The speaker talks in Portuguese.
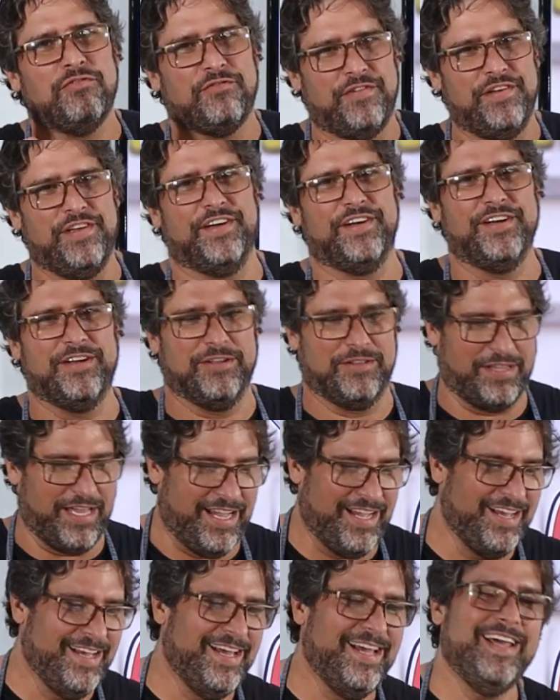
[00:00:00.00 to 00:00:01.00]
o fígado,
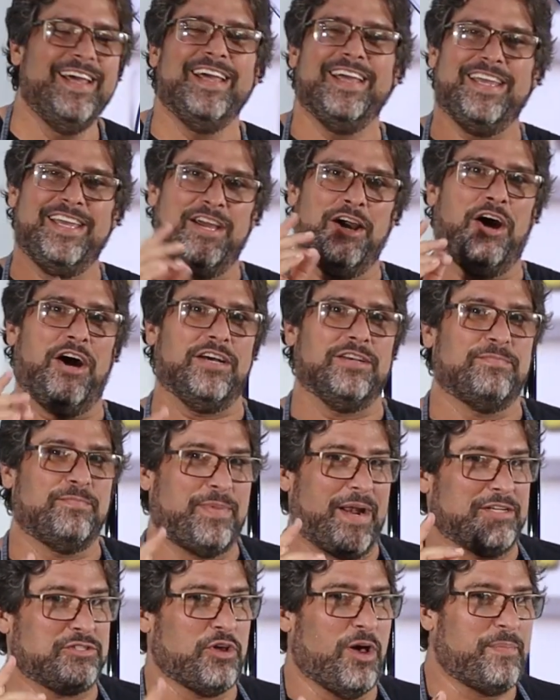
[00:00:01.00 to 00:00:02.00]
tá? E ó,
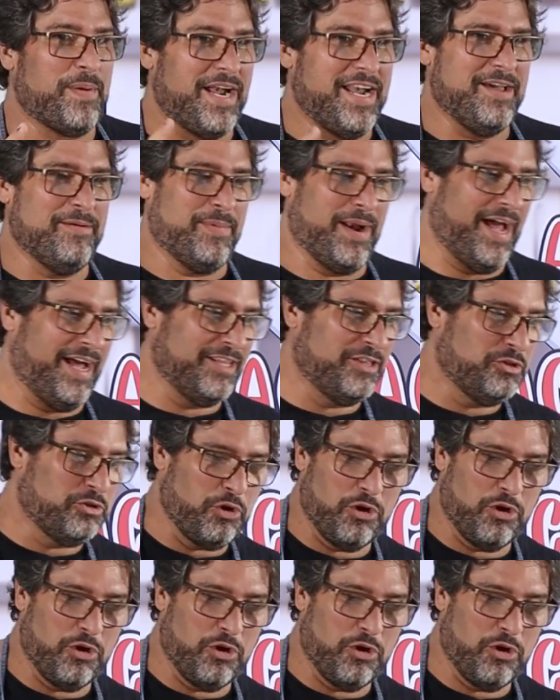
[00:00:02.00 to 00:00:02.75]
pra, só para lembrar,